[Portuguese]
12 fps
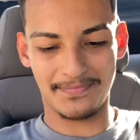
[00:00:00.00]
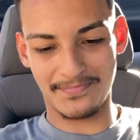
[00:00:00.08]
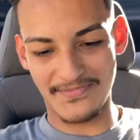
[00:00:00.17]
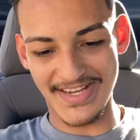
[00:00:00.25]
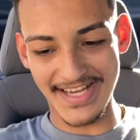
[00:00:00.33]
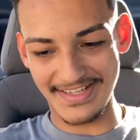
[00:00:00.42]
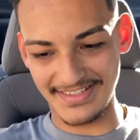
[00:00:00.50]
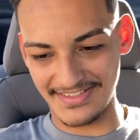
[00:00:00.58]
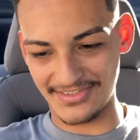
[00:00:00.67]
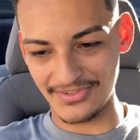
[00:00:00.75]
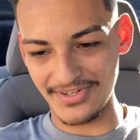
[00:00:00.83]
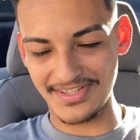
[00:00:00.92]
várias
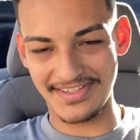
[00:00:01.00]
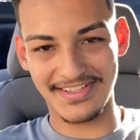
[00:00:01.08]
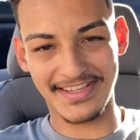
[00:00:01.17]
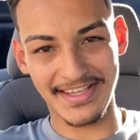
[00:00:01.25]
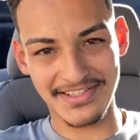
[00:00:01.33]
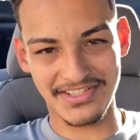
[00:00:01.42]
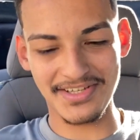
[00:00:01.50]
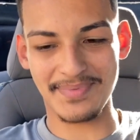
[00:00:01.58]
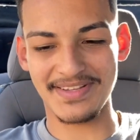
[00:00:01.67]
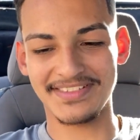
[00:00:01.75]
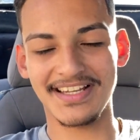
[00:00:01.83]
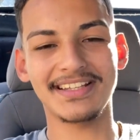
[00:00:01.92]
histórias de que quem tinha
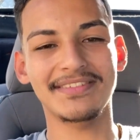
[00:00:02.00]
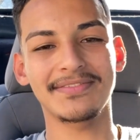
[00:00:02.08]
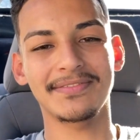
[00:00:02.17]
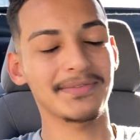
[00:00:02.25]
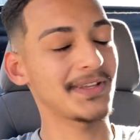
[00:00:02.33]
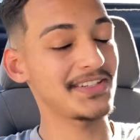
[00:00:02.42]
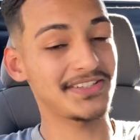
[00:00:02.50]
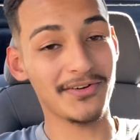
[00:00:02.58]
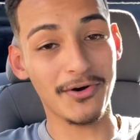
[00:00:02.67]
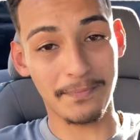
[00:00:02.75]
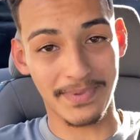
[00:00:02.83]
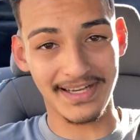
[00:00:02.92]
Passat, quem tinha
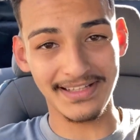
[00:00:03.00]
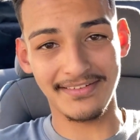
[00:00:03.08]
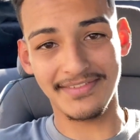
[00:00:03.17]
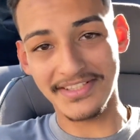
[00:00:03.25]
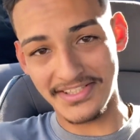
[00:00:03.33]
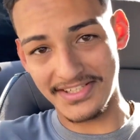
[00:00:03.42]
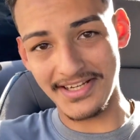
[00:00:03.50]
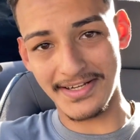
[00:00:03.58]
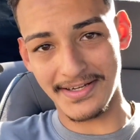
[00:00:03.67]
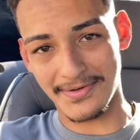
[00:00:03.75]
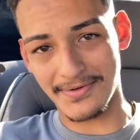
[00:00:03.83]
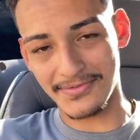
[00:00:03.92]
Opala,
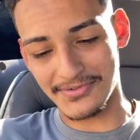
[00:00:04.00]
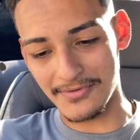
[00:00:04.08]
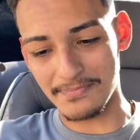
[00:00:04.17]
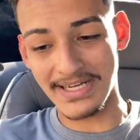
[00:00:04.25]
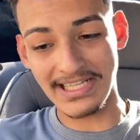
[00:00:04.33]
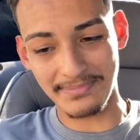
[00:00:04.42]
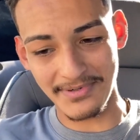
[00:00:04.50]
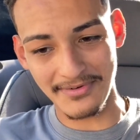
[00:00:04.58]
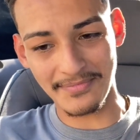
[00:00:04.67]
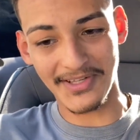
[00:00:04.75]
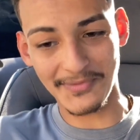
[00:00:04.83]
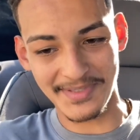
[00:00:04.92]
vendia os Opala para
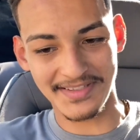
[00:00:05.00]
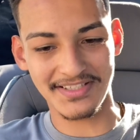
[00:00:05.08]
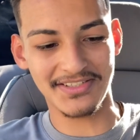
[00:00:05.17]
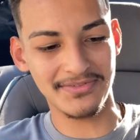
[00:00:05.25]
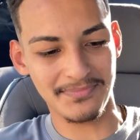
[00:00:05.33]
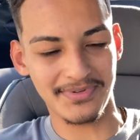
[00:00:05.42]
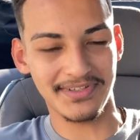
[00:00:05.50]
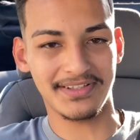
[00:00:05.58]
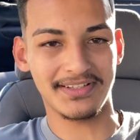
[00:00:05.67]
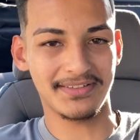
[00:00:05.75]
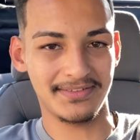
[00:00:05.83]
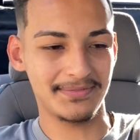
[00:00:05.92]
comprar os Passatinho Point.
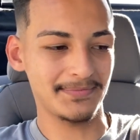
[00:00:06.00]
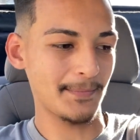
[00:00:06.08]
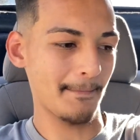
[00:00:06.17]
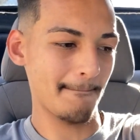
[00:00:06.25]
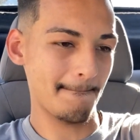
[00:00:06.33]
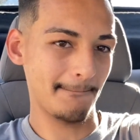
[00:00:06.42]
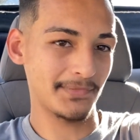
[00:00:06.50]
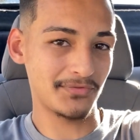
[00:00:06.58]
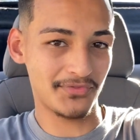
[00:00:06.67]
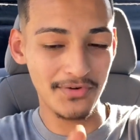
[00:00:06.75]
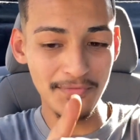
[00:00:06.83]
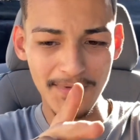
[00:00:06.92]
Não
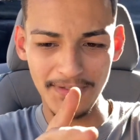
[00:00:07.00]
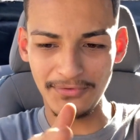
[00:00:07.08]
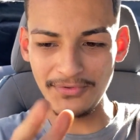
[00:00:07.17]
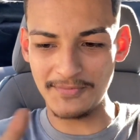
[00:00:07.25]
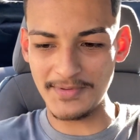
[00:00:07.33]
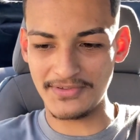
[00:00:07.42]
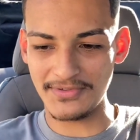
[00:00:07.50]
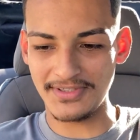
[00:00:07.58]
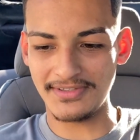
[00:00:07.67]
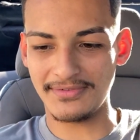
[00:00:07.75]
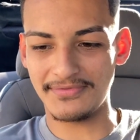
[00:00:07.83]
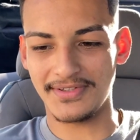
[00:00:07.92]
foi uma ou duas pessoas
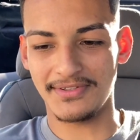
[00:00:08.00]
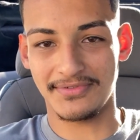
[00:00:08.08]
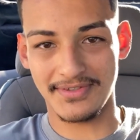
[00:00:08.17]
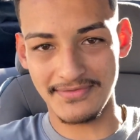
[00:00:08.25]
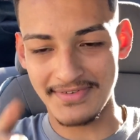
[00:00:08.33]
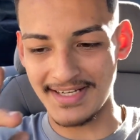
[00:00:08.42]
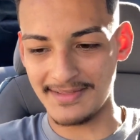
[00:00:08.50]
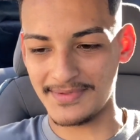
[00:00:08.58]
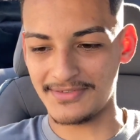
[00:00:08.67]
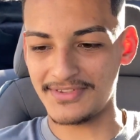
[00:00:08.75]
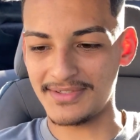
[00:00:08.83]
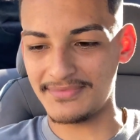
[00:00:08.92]
não que me falou, foi várias
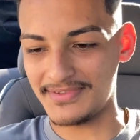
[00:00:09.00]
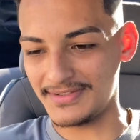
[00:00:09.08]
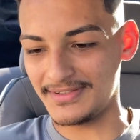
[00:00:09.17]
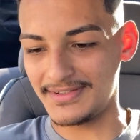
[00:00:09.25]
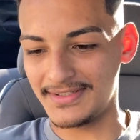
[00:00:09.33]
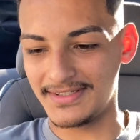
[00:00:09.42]
pessoas já me falou.